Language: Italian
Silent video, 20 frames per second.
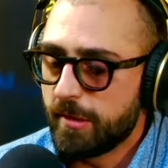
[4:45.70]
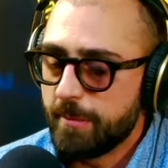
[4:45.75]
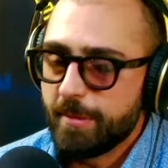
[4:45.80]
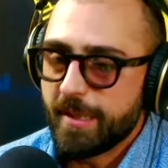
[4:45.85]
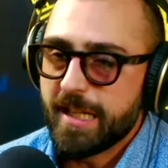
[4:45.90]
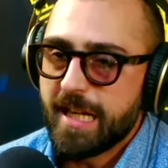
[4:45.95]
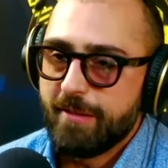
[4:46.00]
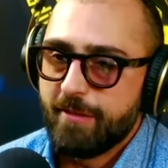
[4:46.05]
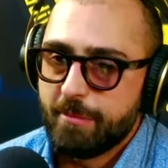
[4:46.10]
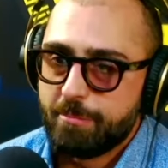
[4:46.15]
si
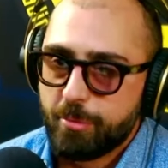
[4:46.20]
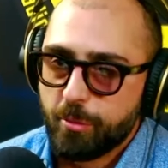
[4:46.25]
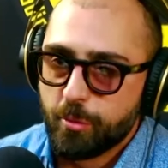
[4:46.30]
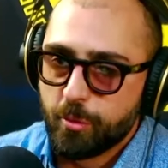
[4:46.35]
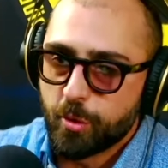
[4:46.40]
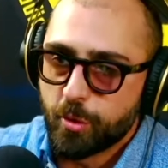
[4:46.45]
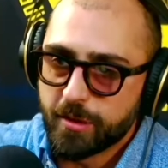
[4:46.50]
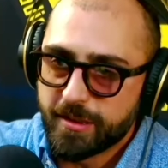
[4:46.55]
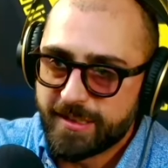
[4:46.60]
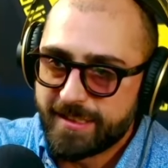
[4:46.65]
parlava
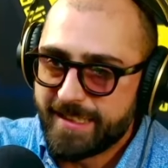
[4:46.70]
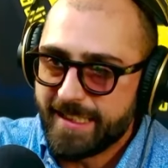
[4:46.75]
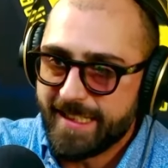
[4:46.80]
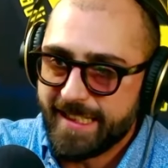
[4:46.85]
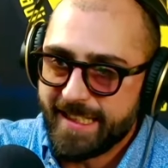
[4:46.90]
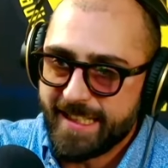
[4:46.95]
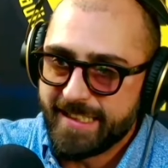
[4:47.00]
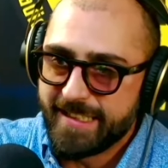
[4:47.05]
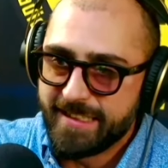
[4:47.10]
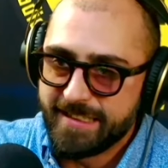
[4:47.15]
appunto
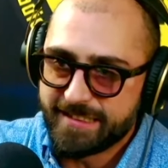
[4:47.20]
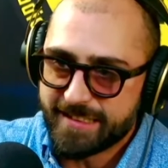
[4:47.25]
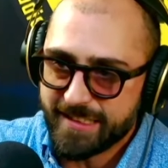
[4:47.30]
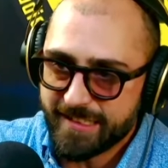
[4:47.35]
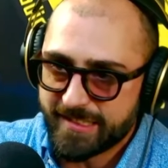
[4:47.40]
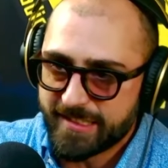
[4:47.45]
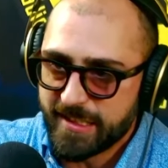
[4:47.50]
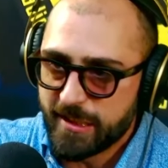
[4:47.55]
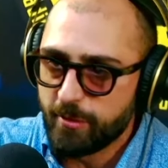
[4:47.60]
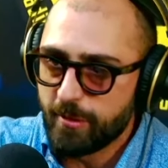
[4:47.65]

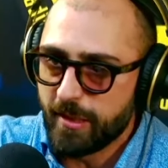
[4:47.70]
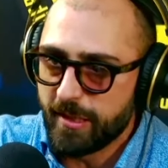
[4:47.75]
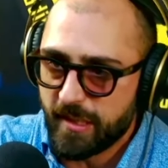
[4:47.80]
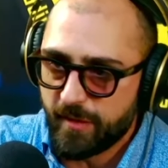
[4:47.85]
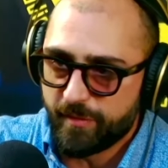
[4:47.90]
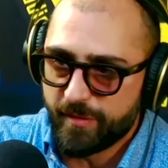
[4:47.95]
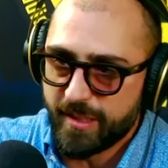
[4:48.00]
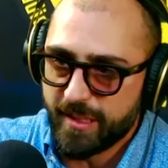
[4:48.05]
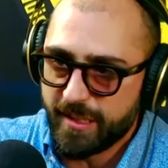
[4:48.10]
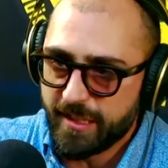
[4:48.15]
dell'intestino,
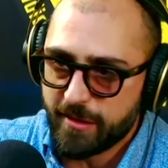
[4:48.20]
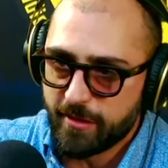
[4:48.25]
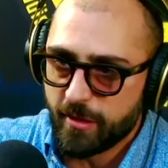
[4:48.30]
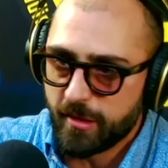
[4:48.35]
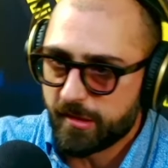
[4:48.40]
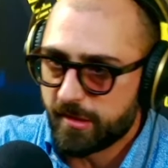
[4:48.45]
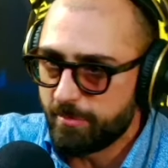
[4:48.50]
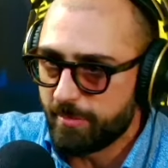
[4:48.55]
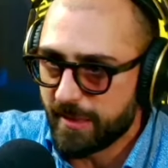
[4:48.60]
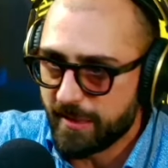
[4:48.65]
alla fine
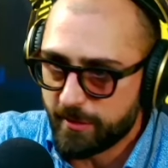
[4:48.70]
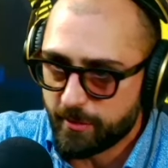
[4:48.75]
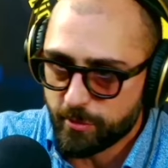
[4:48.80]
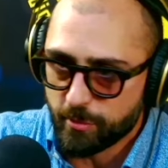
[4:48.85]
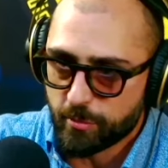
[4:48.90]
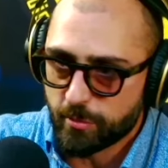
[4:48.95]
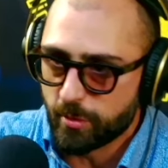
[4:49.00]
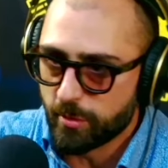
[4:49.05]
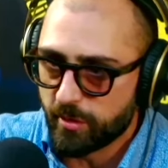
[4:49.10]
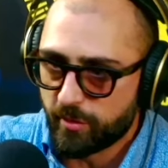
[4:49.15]
no? si parla di
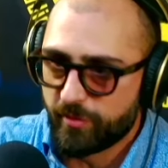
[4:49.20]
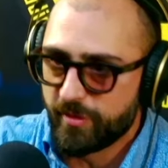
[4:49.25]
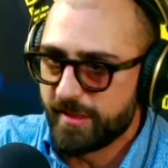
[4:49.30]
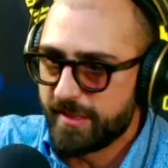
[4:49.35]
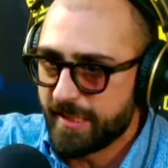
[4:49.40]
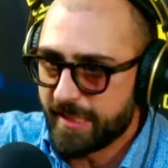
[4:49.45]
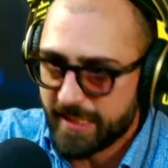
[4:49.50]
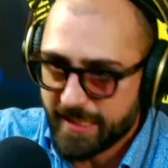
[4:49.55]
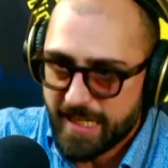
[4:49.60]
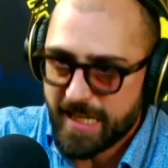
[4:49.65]
tutto lo
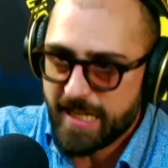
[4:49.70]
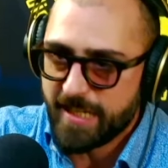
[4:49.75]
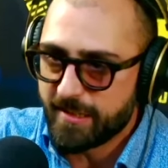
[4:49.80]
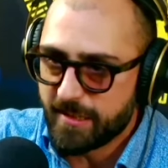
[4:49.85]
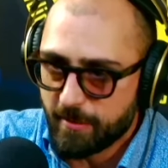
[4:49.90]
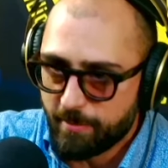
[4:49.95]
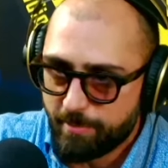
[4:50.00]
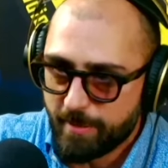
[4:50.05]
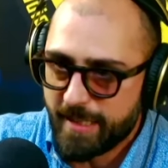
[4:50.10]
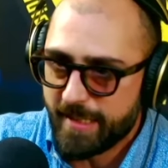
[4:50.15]
anale,
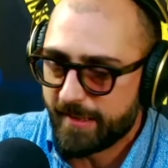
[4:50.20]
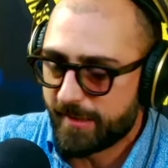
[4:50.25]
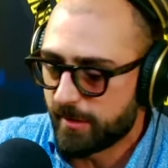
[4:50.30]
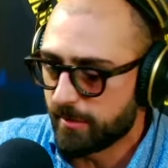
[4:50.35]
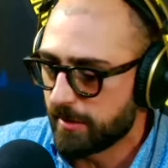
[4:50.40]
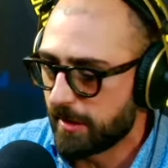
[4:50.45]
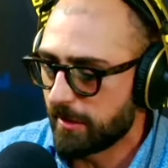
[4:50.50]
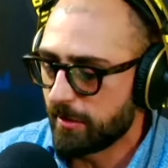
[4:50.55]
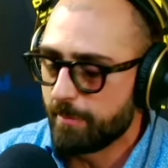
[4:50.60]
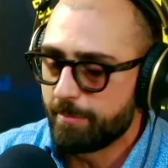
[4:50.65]
del plesso,
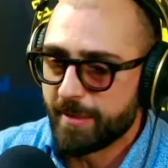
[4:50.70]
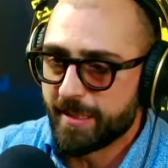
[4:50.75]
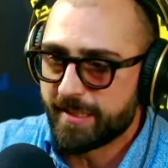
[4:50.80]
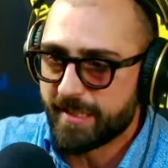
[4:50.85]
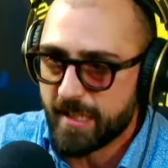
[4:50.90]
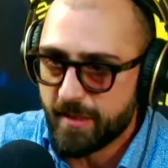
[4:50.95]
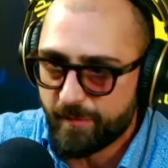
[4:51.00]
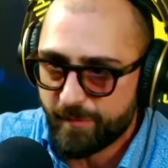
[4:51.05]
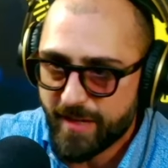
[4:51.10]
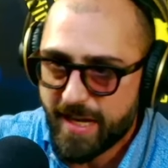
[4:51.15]
delle cose,
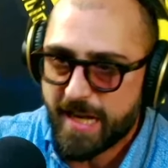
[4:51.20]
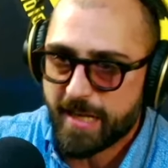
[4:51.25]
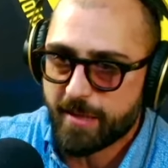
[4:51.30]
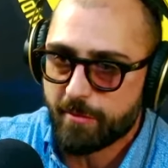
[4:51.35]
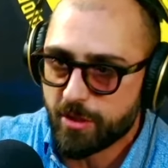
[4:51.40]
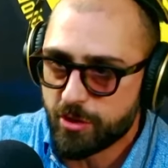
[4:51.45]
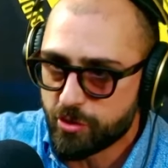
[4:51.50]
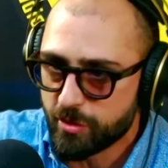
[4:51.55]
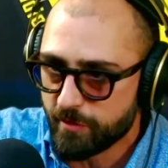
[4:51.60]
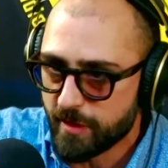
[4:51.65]
perché i
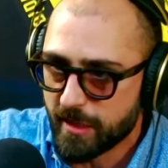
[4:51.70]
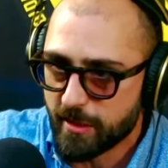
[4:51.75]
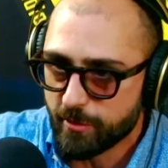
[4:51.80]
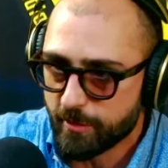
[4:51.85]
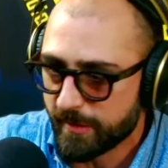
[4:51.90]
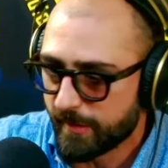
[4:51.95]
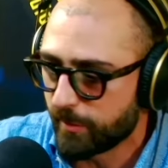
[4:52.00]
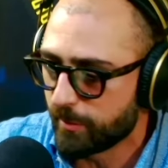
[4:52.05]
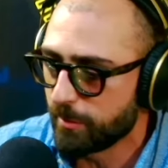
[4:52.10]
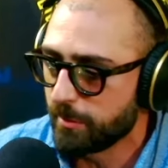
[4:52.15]
farmaci
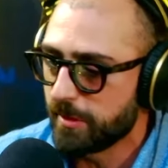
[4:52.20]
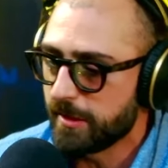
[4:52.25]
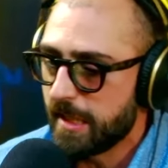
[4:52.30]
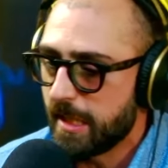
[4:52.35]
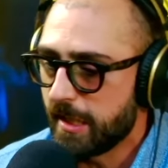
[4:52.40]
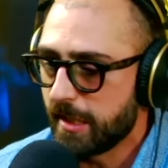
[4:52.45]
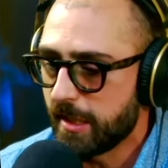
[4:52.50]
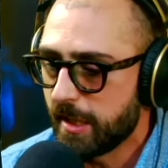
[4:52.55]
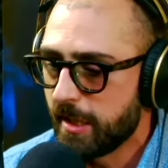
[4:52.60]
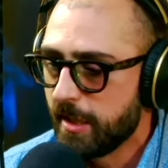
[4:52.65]
vengono assunti
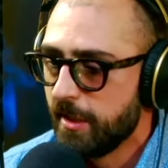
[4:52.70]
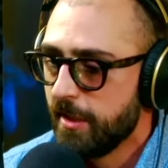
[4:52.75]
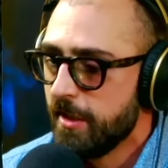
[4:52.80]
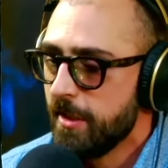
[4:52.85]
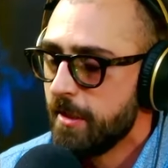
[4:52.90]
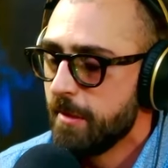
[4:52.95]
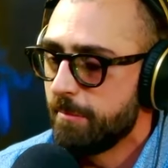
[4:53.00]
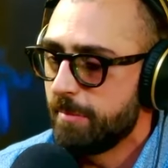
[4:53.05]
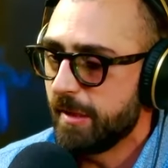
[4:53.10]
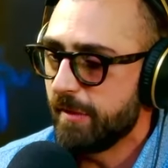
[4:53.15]
anche
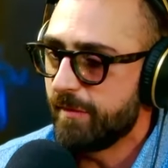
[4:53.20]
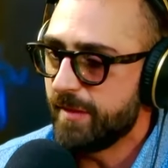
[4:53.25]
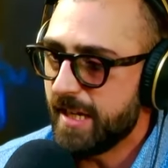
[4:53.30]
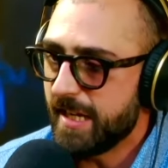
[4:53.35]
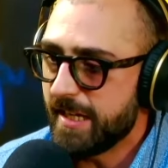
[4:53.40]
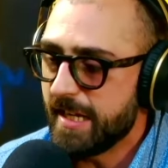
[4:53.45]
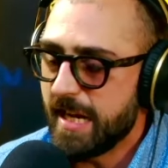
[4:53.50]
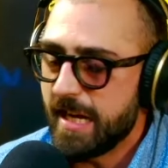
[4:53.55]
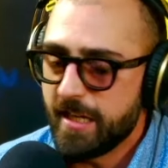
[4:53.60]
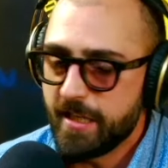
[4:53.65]
per via
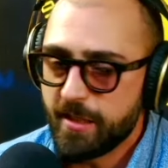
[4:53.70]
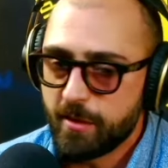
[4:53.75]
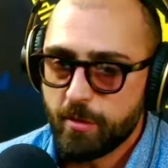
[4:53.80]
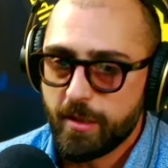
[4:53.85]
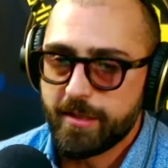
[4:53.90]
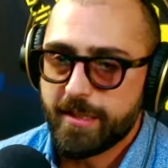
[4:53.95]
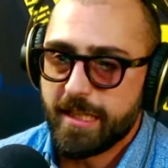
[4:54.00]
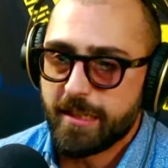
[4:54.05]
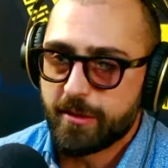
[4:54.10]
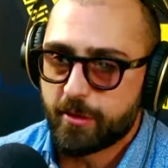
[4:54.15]
anale e
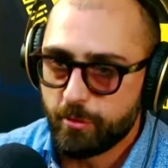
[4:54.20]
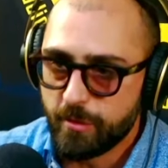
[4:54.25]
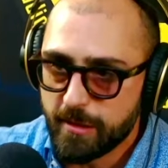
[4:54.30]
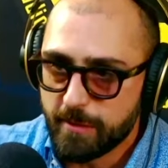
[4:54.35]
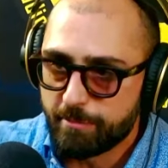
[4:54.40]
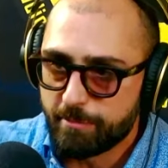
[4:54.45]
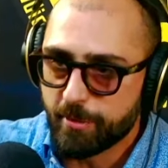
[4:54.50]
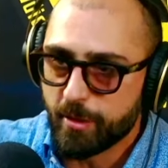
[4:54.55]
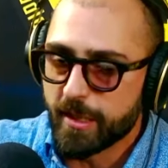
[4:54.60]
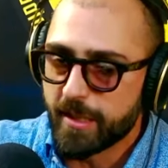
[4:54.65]
quant'altro,
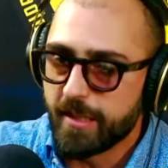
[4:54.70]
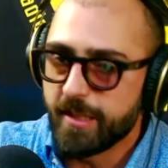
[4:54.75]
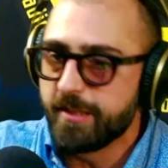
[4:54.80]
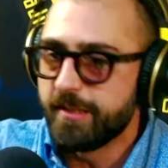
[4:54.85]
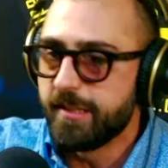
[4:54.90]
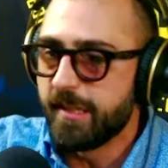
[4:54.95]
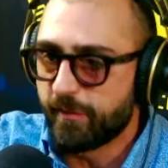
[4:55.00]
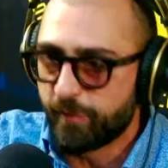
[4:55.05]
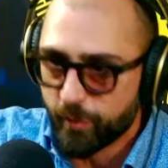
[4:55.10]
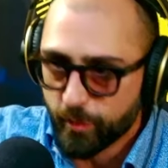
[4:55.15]
quindi poi le
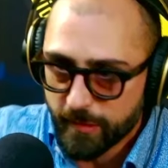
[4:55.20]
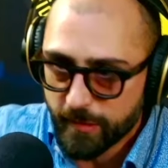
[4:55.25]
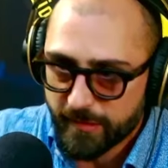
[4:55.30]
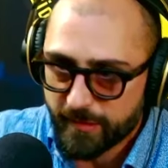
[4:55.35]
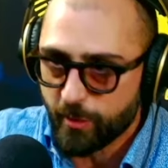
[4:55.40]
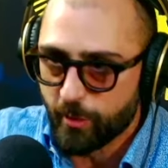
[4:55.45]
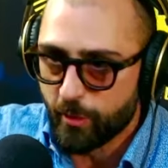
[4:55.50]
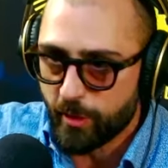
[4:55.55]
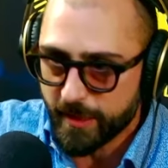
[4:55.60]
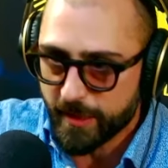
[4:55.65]

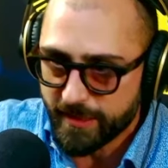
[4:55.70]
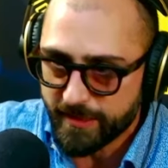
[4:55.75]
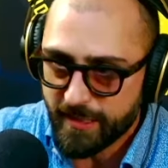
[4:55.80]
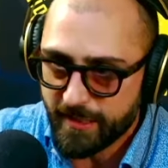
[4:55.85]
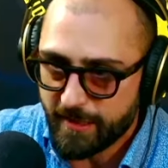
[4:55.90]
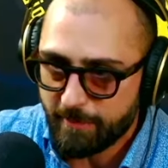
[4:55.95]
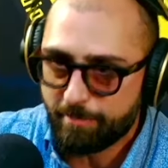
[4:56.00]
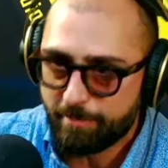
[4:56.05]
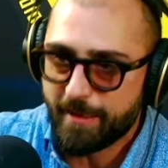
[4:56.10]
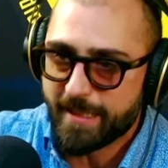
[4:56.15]
disfunzioni
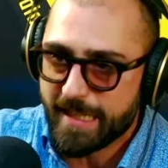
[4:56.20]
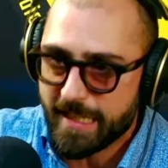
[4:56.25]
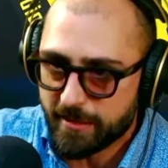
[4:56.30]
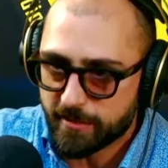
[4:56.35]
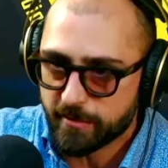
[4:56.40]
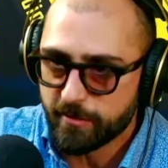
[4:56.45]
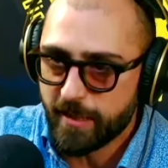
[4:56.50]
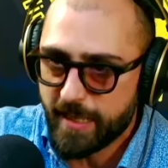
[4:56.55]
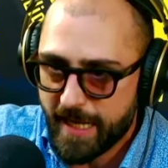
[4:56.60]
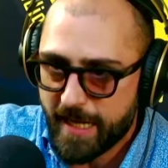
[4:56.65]

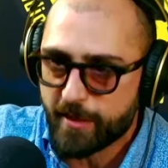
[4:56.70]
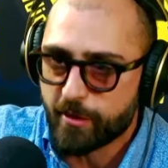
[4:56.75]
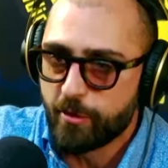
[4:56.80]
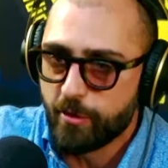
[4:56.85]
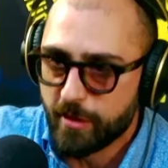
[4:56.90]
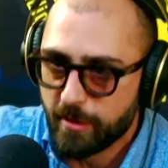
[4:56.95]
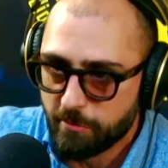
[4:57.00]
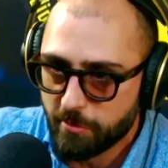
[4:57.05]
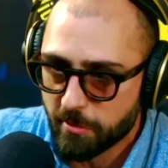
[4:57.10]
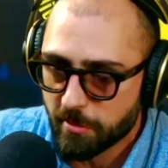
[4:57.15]
dell'apparato,
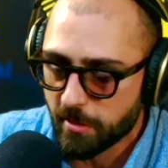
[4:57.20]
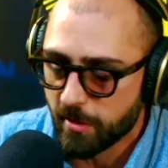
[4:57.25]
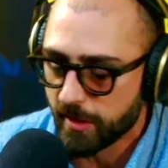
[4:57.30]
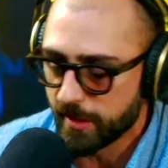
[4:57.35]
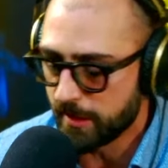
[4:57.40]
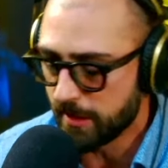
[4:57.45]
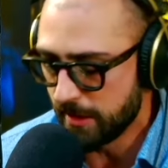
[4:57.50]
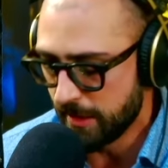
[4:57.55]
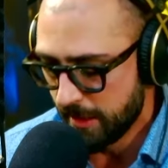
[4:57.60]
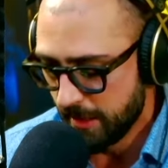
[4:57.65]
ergo le
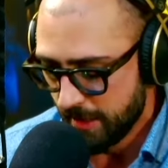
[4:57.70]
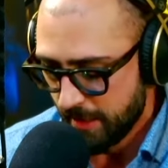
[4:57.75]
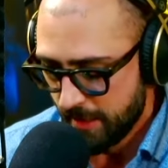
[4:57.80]
emorroidi. No?